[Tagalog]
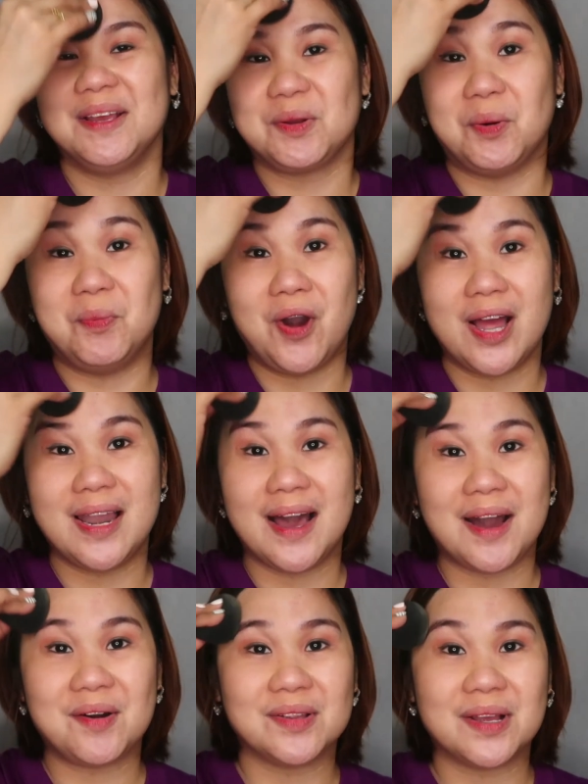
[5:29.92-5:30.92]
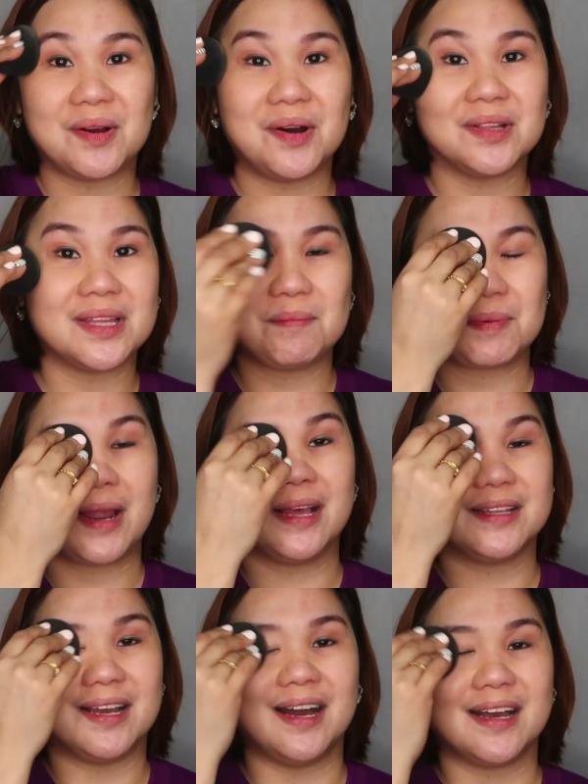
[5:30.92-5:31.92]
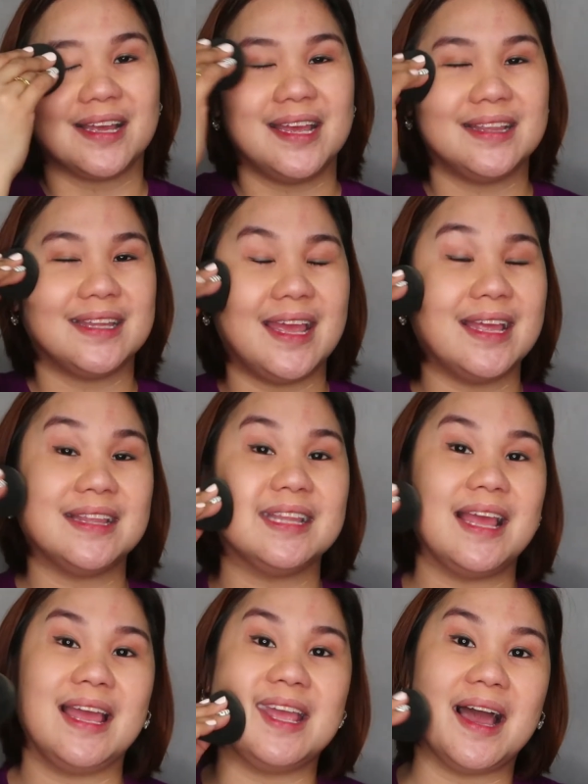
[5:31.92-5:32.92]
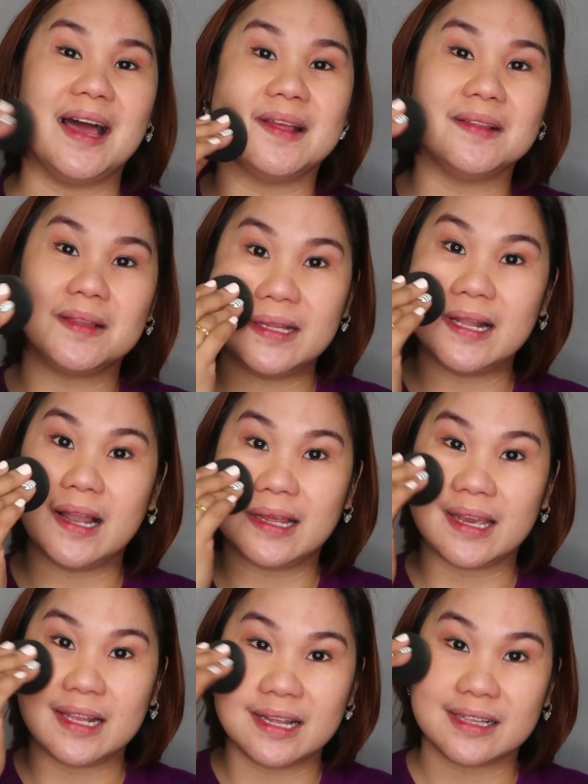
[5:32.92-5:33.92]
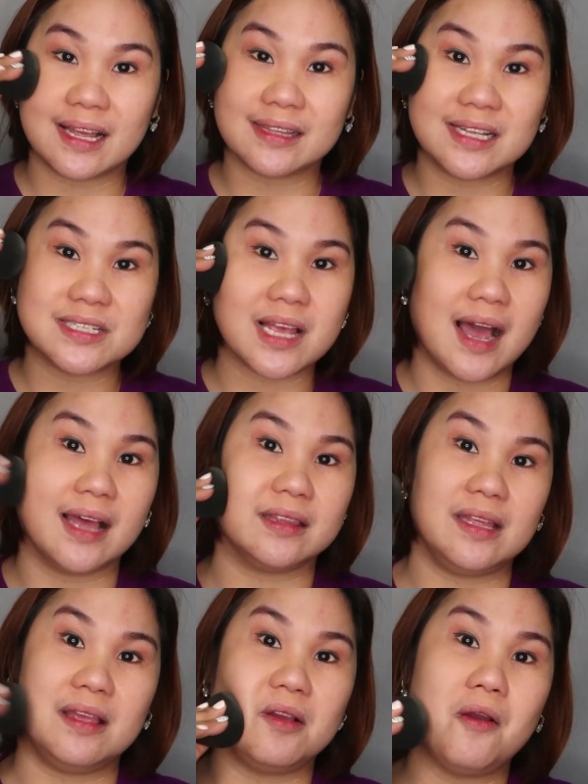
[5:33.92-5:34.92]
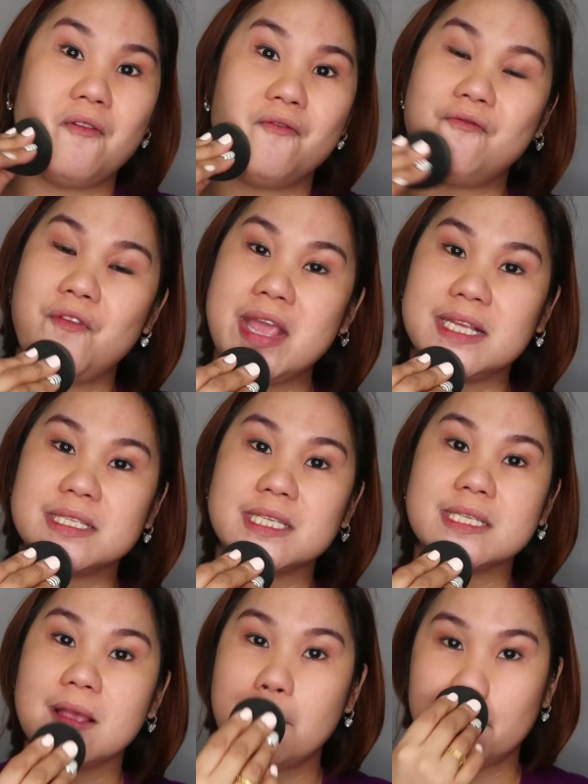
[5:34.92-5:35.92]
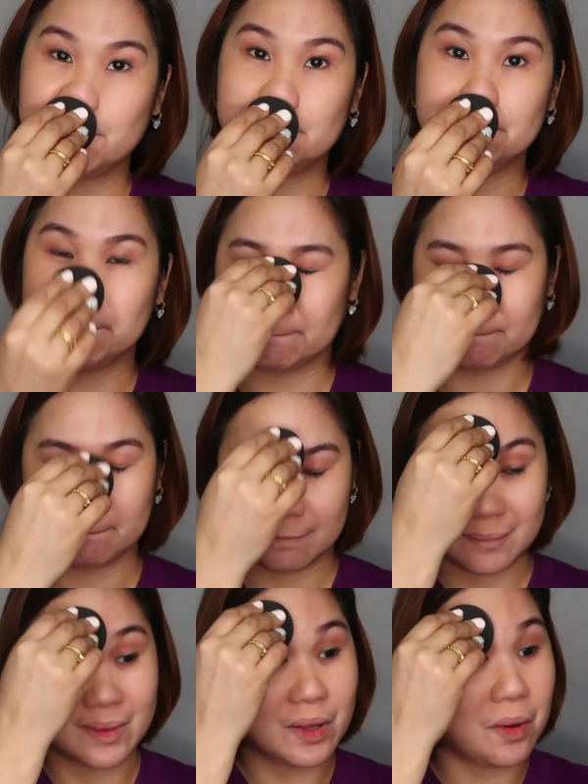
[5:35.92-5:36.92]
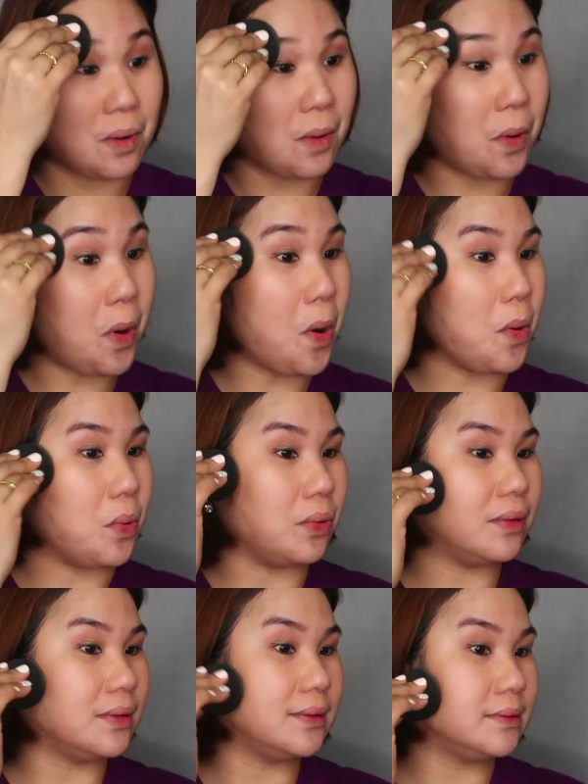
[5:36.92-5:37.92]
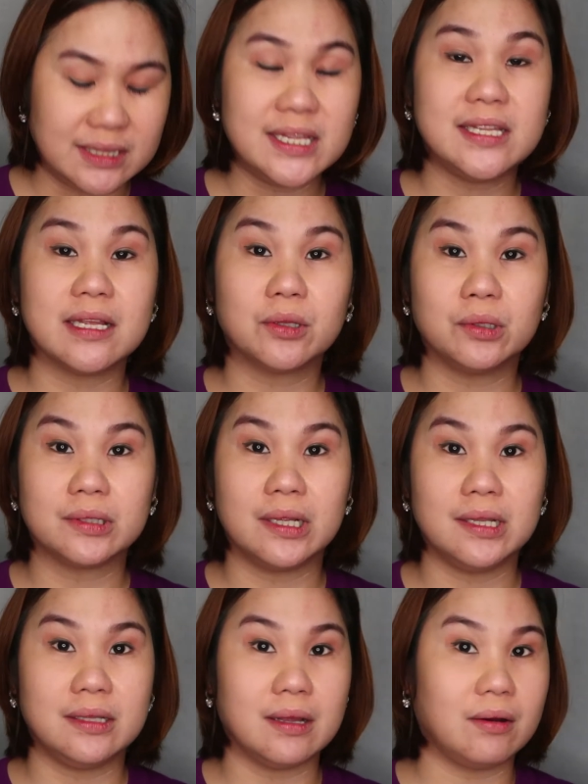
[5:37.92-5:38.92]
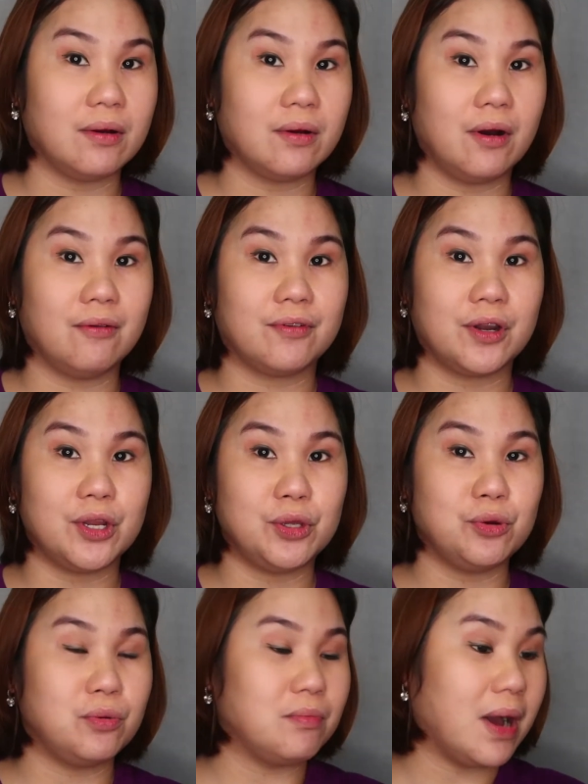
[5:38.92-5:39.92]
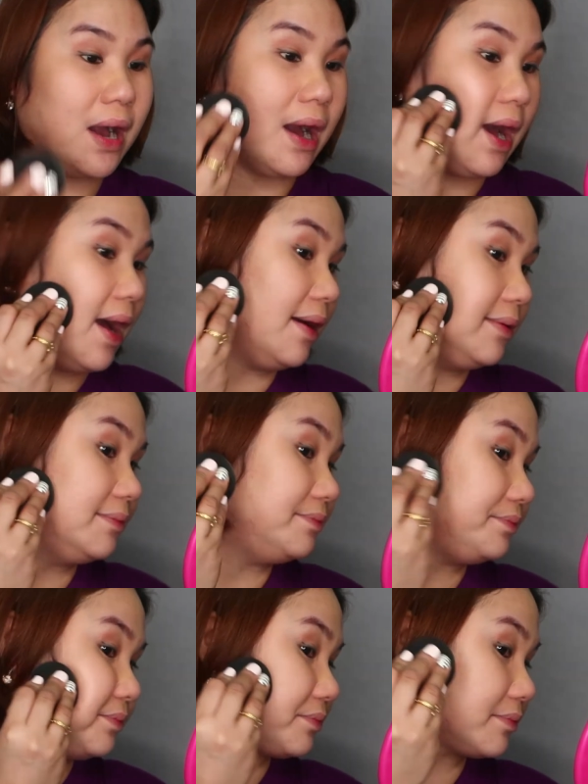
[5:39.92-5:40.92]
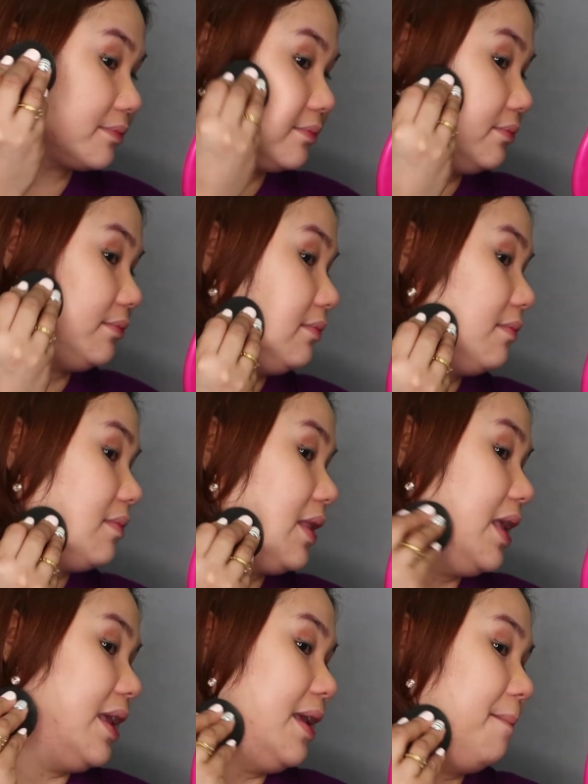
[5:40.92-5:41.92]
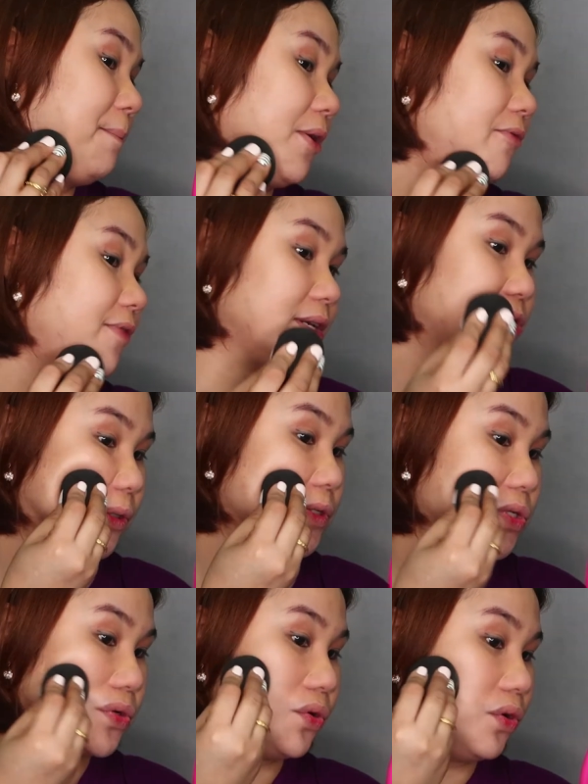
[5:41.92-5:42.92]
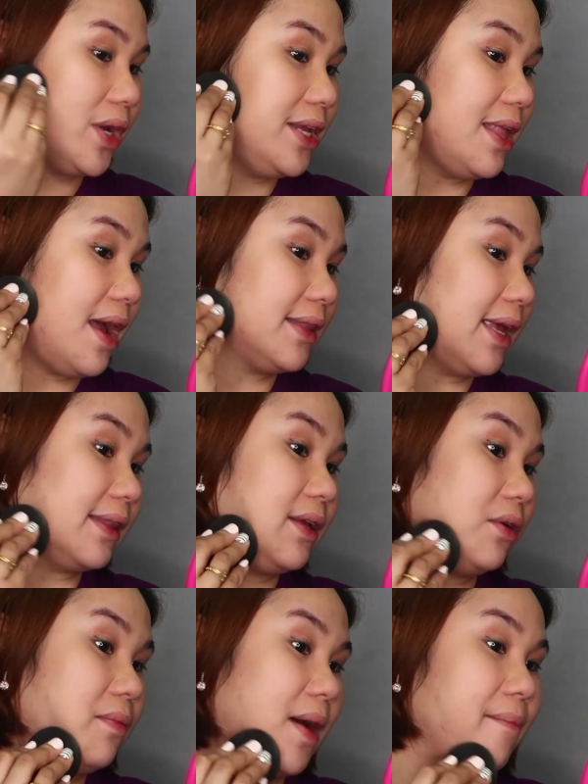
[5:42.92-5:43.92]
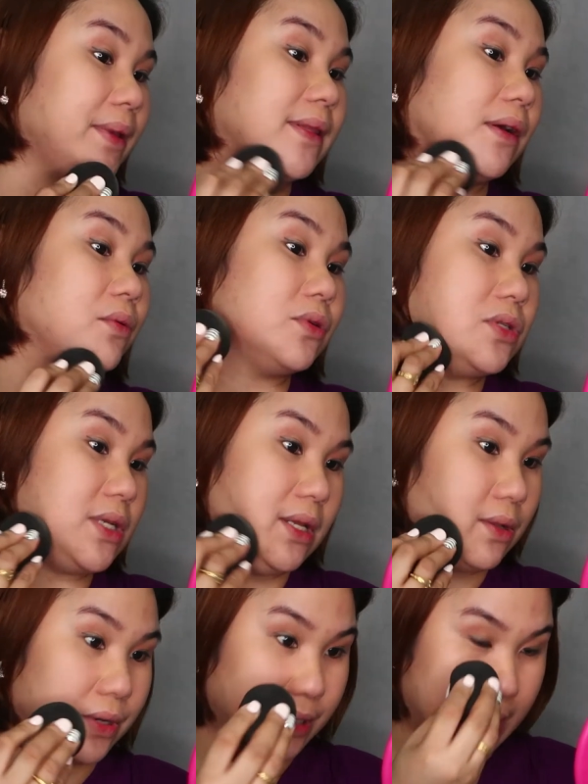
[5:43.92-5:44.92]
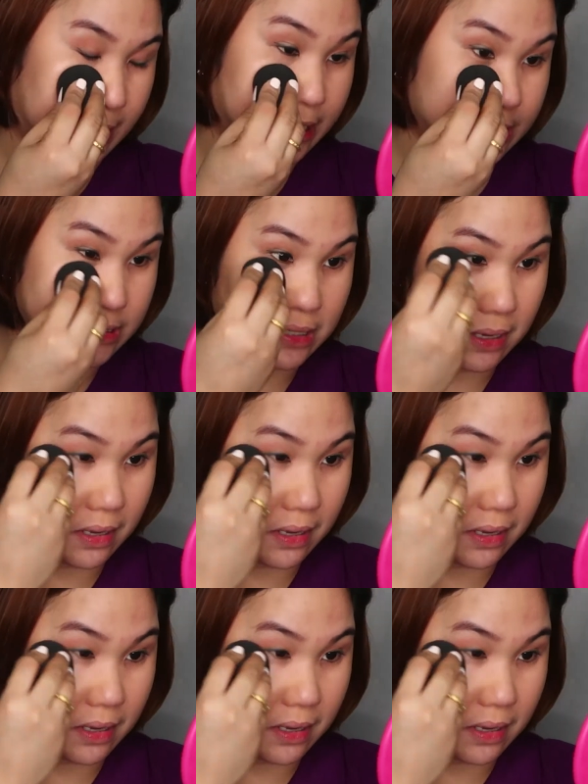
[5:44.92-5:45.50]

Kubuha lang ako ng konting product and then, ayan, nilalagay lang natin sa ating face. Oh, hindi niya totally nako-cover yung mga imperfections ko. Kailangan natin gumamit ng concealer, guys.